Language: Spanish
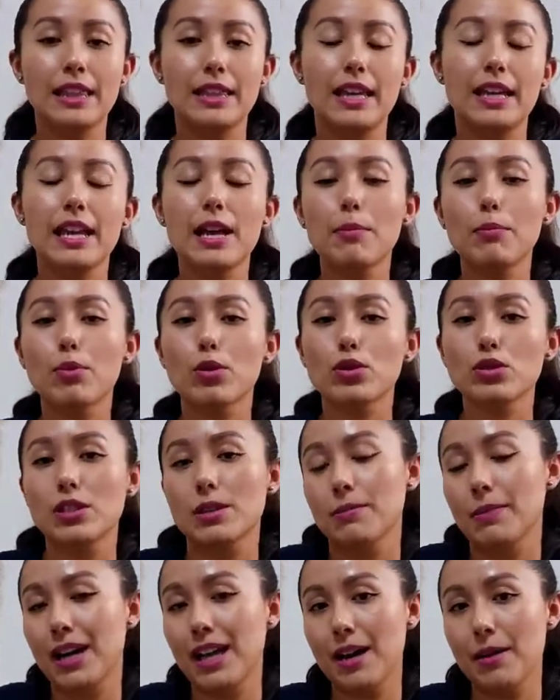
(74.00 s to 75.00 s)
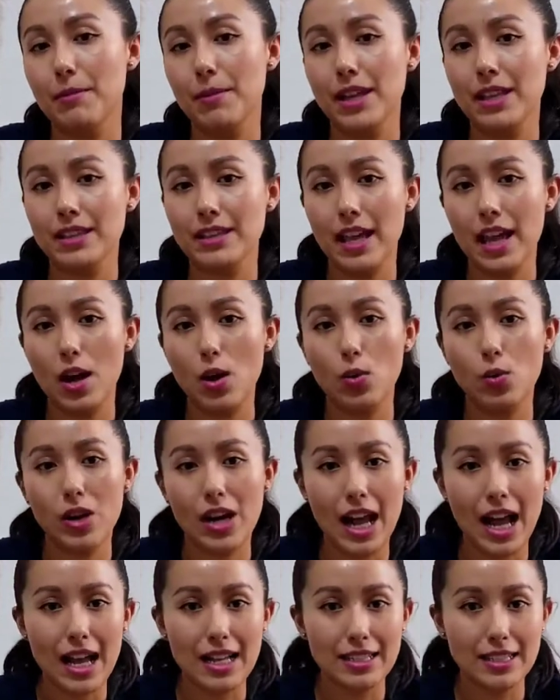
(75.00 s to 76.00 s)
tiene aproximadamente
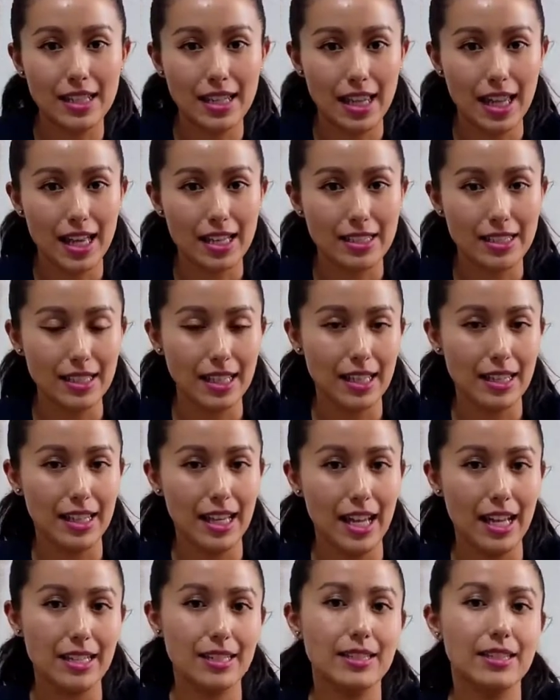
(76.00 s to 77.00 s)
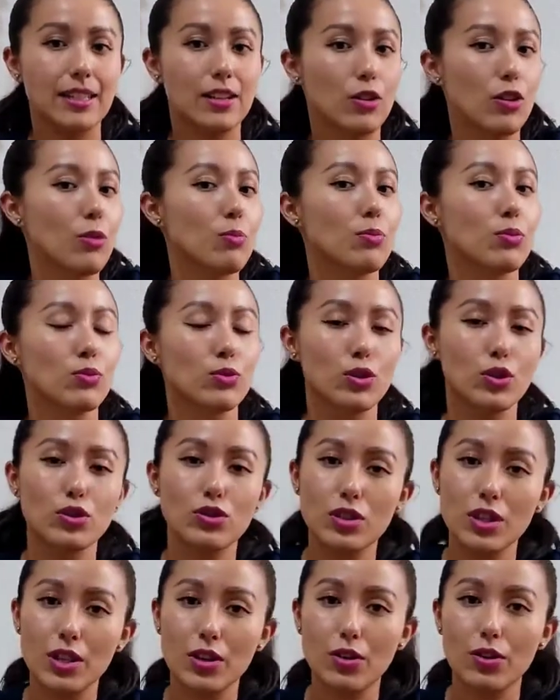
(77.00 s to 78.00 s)
una acidez de
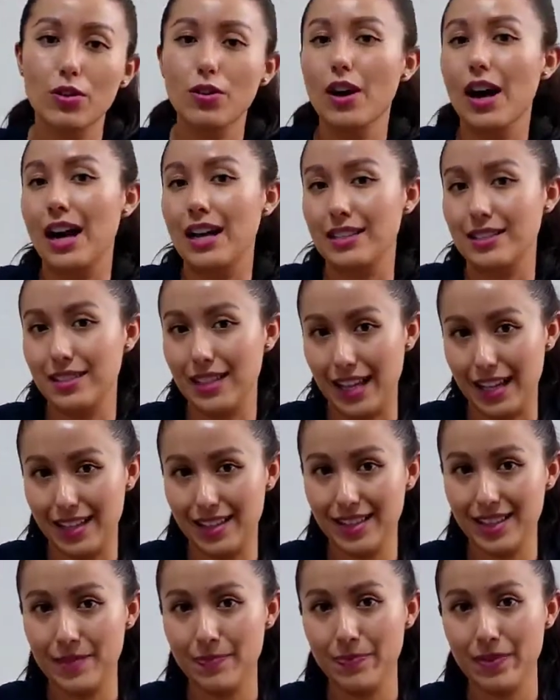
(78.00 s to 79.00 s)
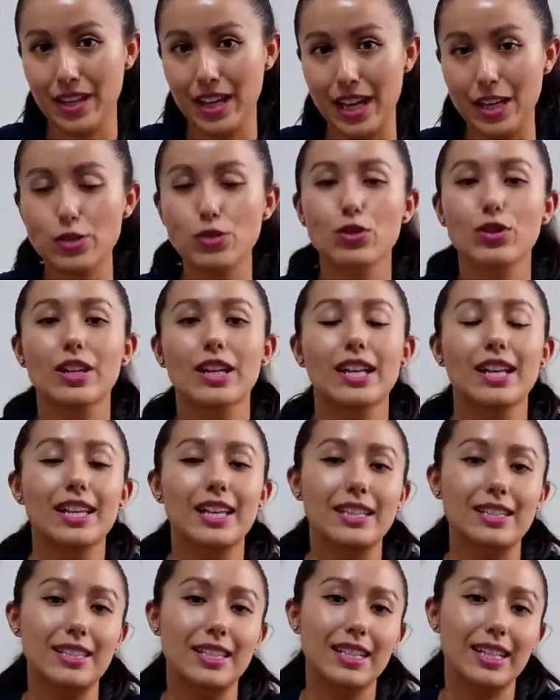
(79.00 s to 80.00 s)
5.5 a 6. Eso quiere
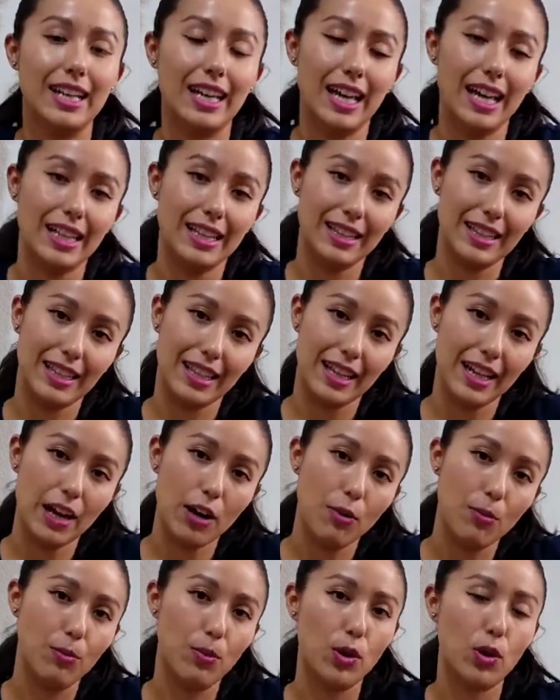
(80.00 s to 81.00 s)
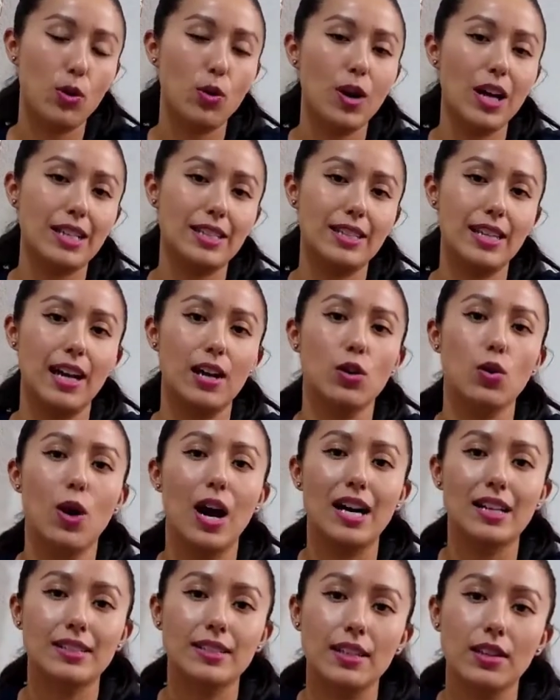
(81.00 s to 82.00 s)
decir que tira un poco hacia
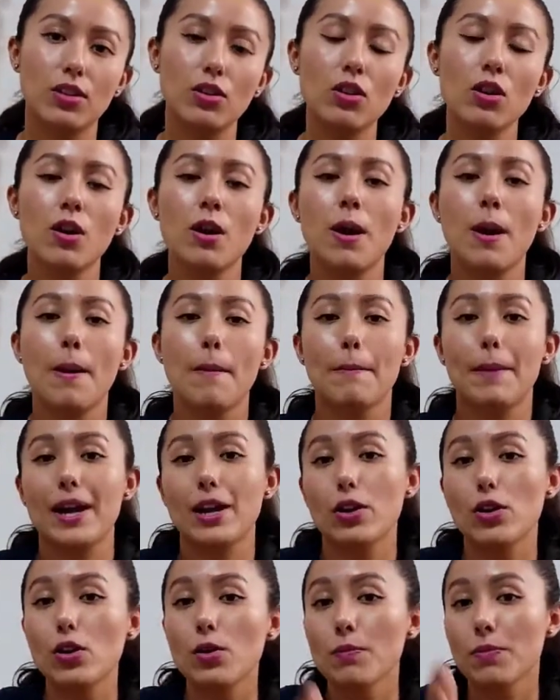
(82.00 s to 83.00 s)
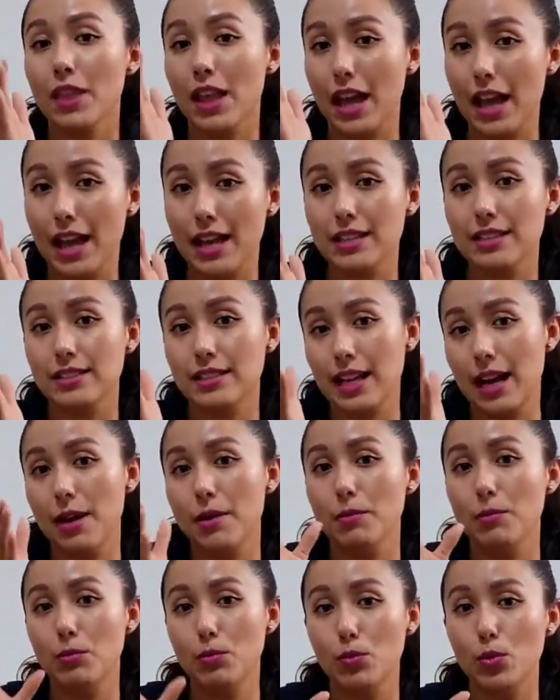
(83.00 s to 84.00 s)
lo ácido, pero
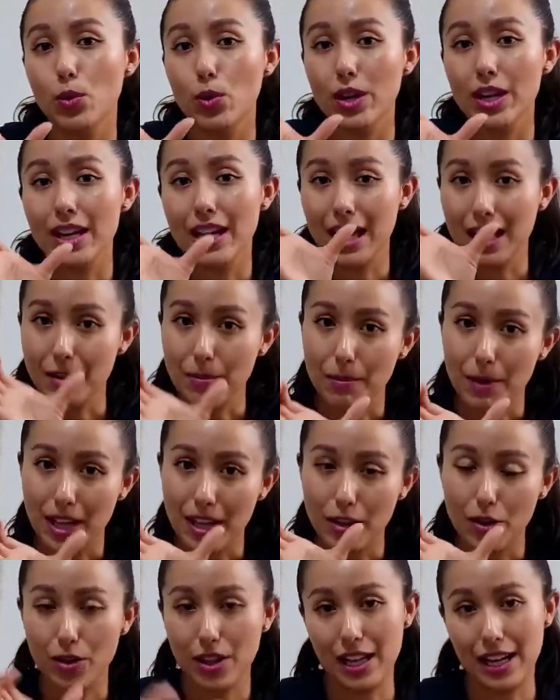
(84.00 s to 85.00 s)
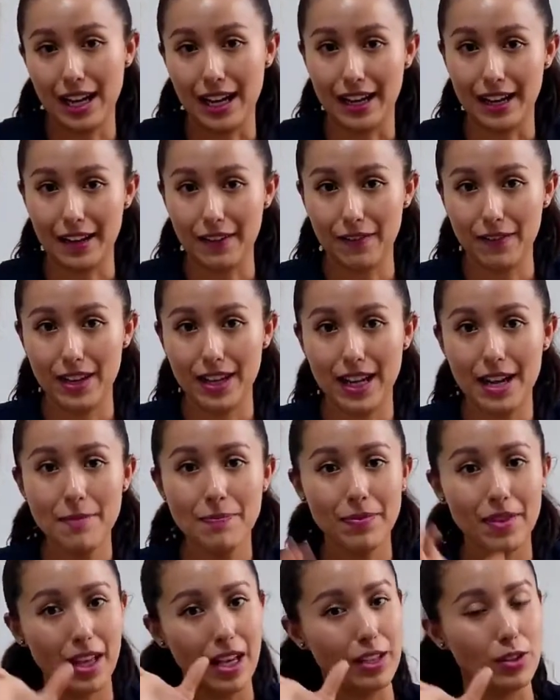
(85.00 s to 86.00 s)
está muy en medio de la
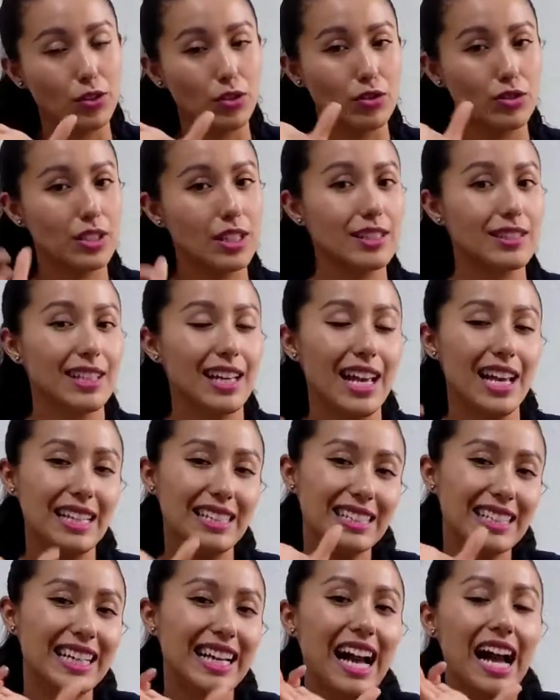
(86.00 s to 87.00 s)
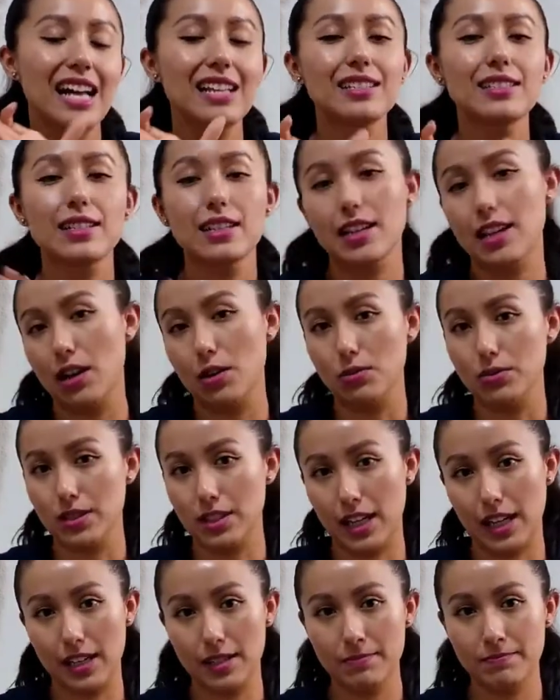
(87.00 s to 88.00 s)
gráfica, entonces es casi
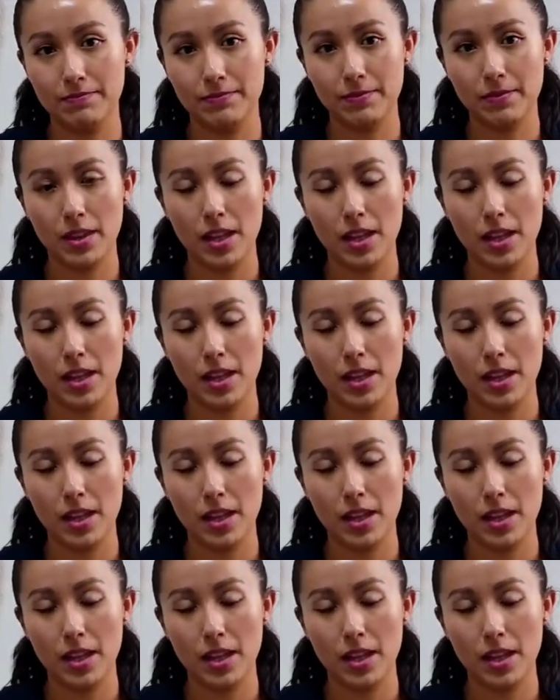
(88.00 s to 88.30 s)
neutral.